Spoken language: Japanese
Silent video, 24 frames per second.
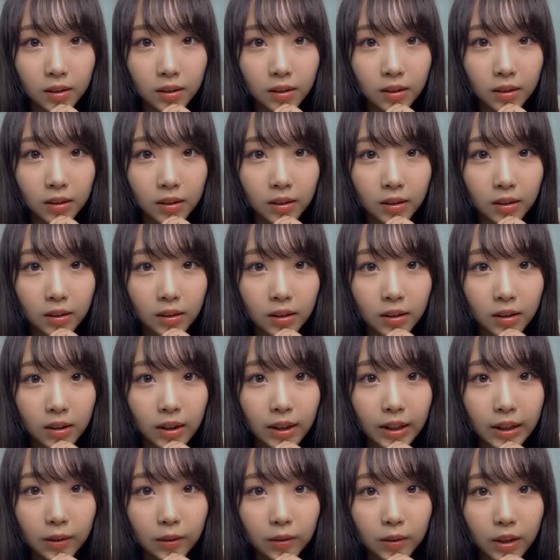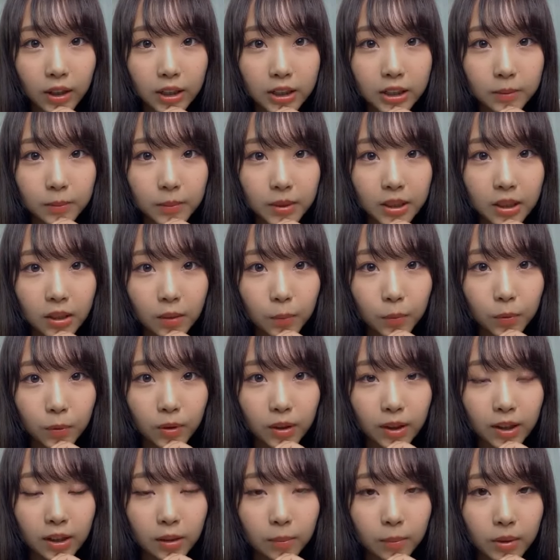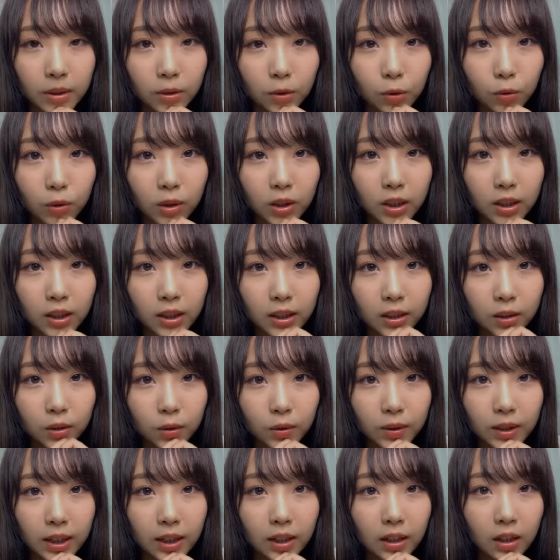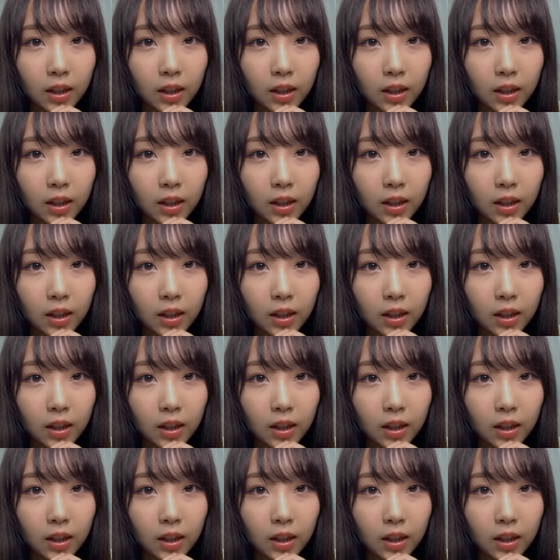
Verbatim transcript: 大丈夫です50分までにします